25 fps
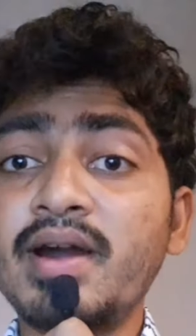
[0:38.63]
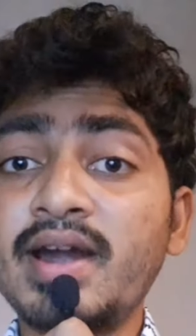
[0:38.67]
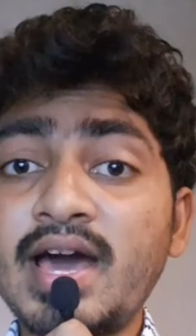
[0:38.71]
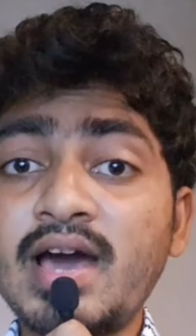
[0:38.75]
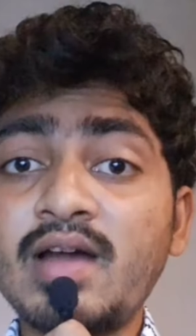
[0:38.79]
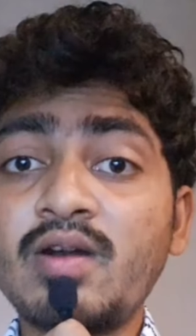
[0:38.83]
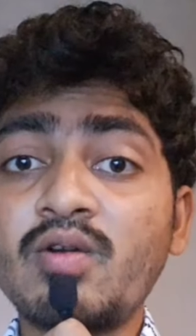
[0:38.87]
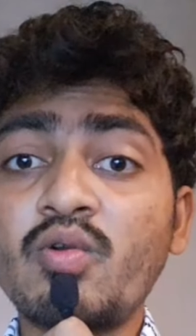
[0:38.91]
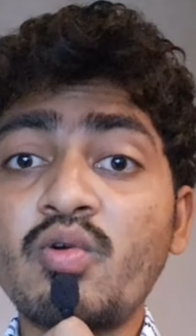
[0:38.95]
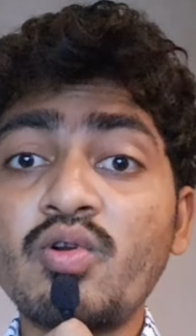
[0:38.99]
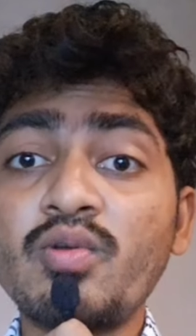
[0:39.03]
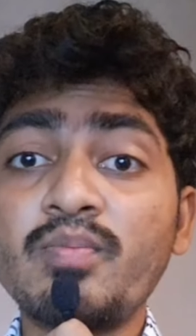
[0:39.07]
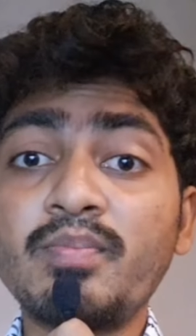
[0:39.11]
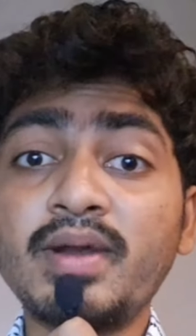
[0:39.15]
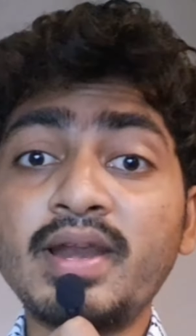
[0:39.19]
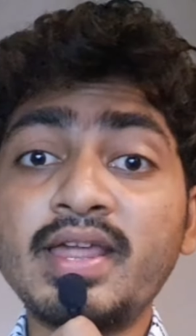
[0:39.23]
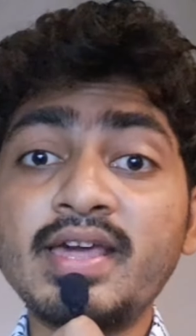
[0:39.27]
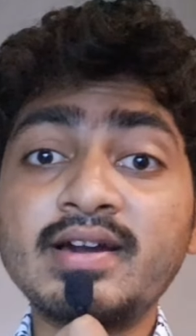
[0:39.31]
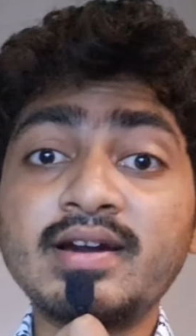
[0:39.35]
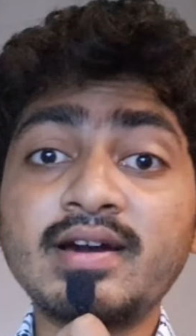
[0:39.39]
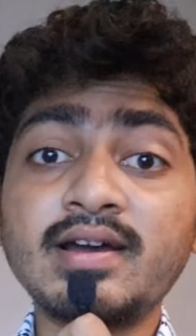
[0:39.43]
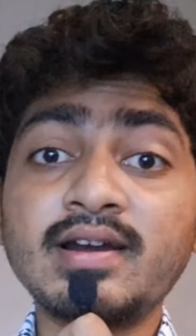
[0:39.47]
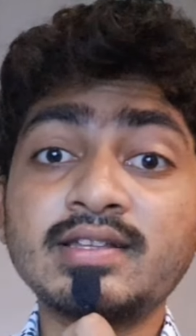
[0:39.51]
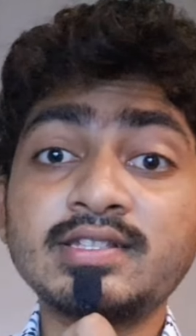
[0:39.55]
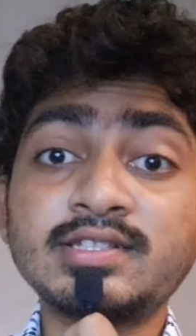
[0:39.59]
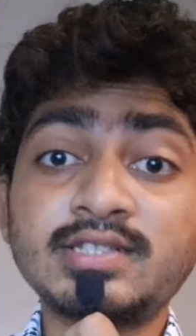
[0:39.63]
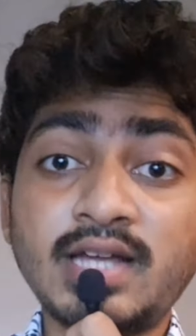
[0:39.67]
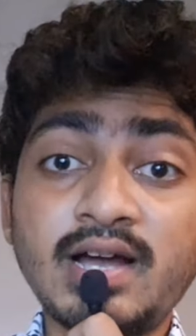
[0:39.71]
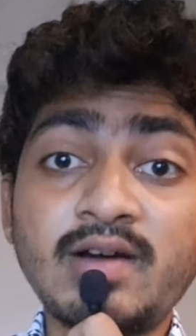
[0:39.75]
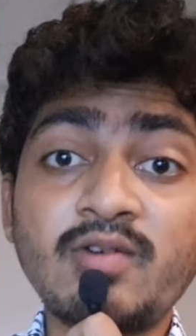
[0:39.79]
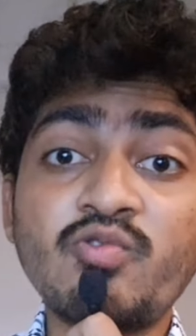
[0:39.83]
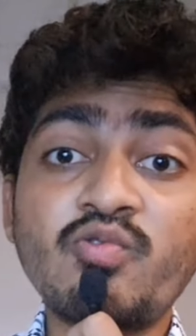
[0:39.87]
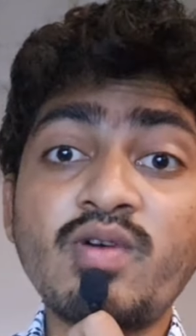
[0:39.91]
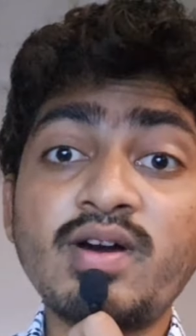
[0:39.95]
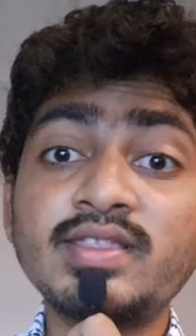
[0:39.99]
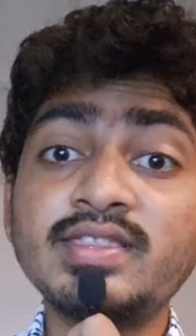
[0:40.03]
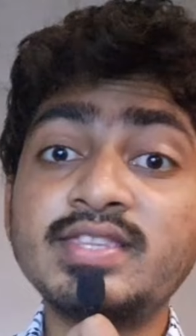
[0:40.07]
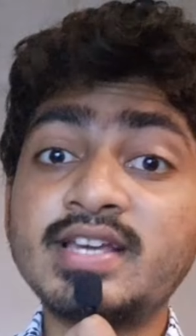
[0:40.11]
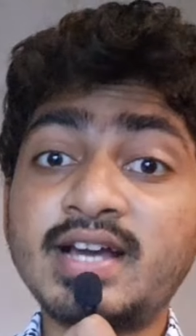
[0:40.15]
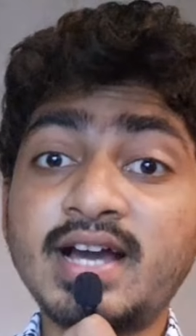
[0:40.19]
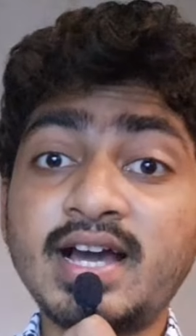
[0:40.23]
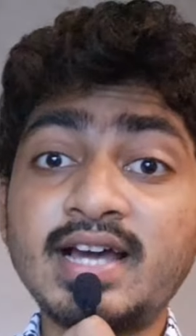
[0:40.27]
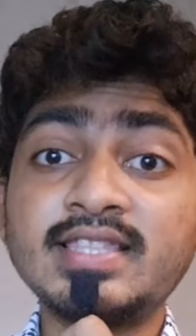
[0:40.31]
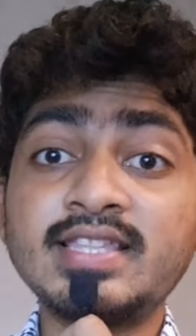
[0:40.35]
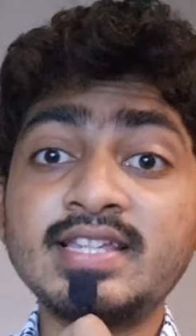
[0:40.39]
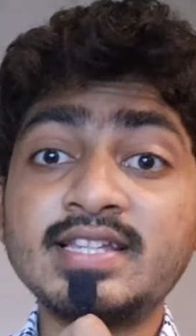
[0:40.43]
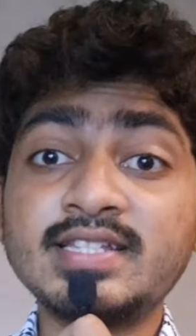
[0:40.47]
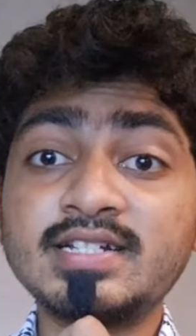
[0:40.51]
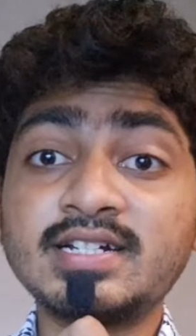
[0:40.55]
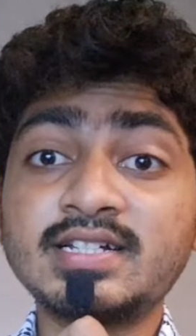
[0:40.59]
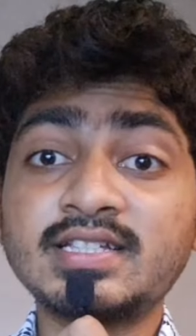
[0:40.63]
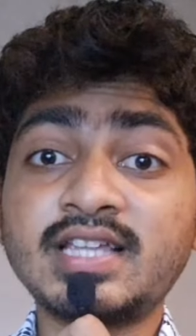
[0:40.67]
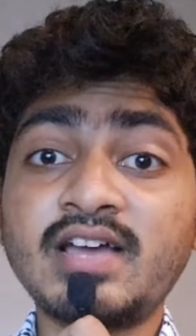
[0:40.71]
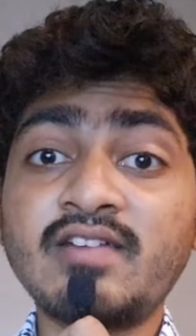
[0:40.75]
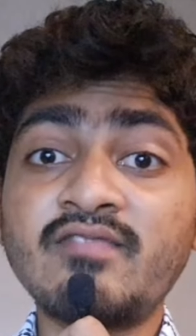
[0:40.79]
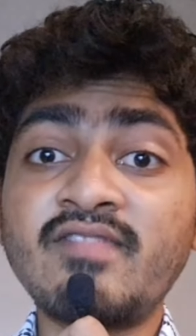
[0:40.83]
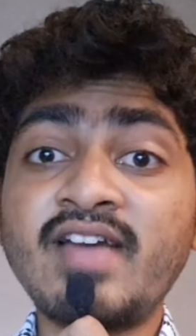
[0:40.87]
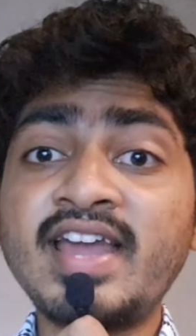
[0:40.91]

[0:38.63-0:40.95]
बड़ा रोल प्ले करता हुआ दिखाई दे सकता है